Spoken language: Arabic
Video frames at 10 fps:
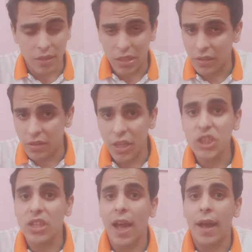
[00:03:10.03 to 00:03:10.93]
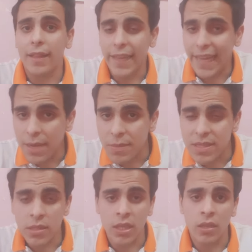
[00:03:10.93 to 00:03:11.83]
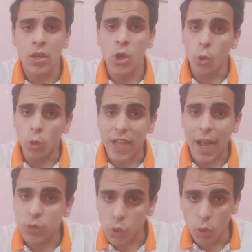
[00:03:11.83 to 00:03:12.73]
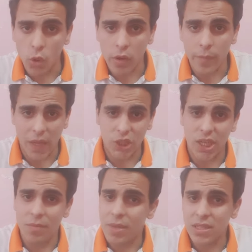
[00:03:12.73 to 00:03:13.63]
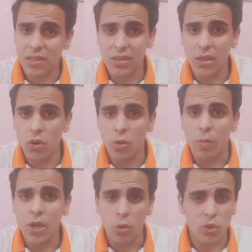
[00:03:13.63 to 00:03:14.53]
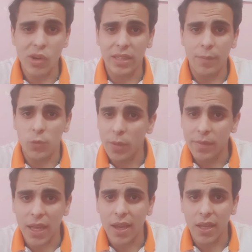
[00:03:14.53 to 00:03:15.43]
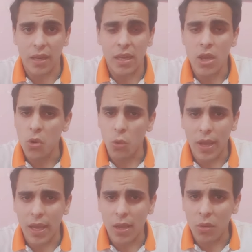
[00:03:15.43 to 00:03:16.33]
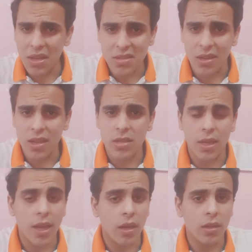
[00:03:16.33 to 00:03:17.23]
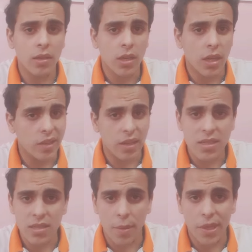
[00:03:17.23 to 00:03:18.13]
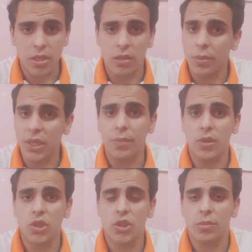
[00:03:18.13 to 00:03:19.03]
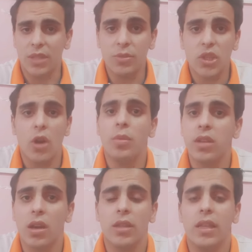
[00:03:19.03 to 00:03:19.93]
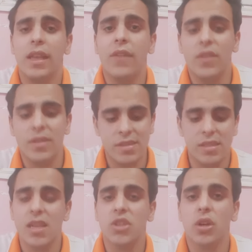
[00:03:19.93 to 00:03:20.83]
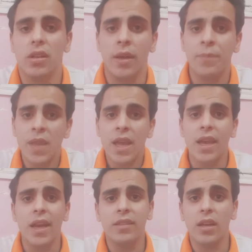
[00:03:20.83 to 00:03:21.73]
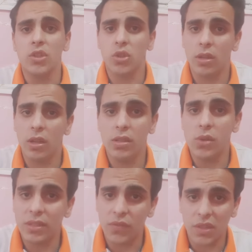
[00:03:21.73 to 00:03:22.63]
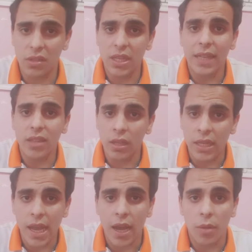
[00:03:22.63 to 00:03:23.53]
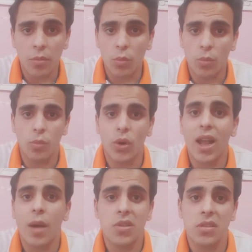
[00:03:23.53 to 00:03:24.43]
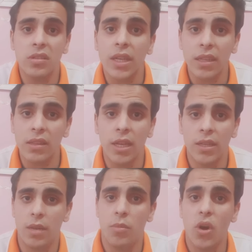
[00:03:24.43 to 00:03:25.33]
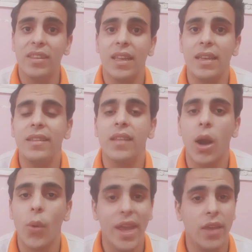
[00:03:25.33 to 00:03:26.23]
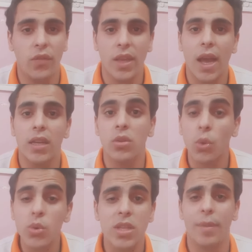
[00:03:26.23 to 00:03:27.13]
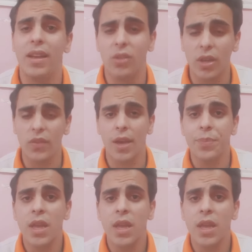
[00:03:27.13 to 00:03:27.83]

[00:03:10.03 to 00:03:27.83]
ضيعش آه، تعب حلم سنين وتعب شهور عشان بس 30 يوم وتقول انا تعبت وجبت اخري واللي يحصل يحصل لا انت لسه يا باشا انت ما تعبتش ما تعبتش قوي بالدرجه الكافيه زي الشهر ده انت ان شاء الله دلوقتي الفتره دي هتخليها مراجعه بسيطه جدا للمواد اللي انت واقع فيها للدروس كمان اللي انت واقع فيها